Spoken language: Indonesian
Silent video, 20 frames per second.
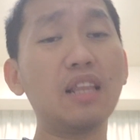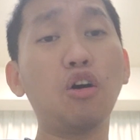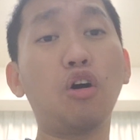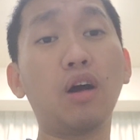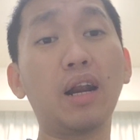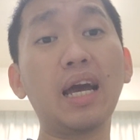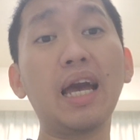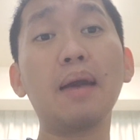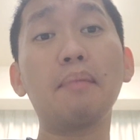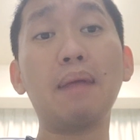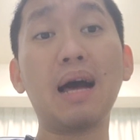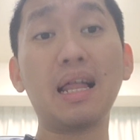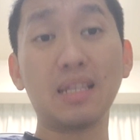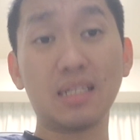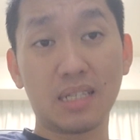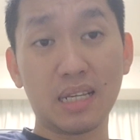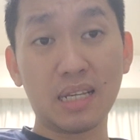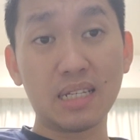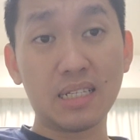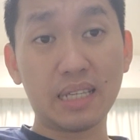ada orang yang
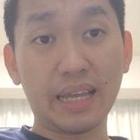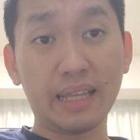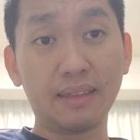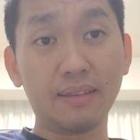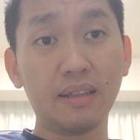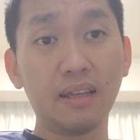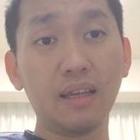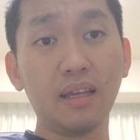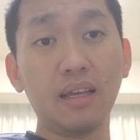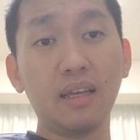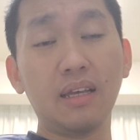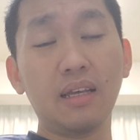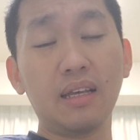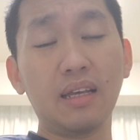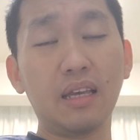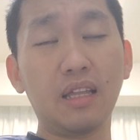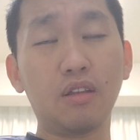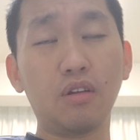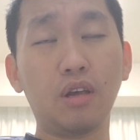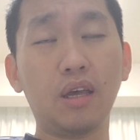males ngeset
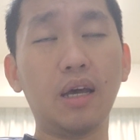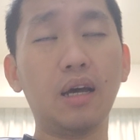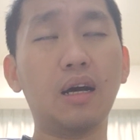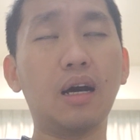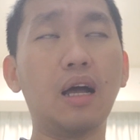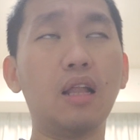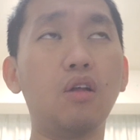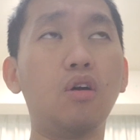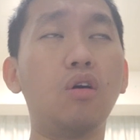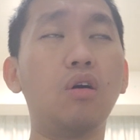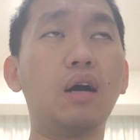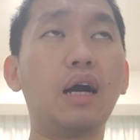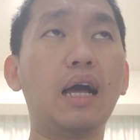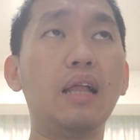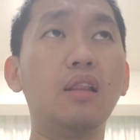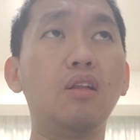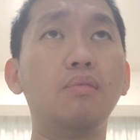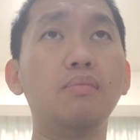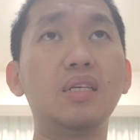gitu ya kalau kalau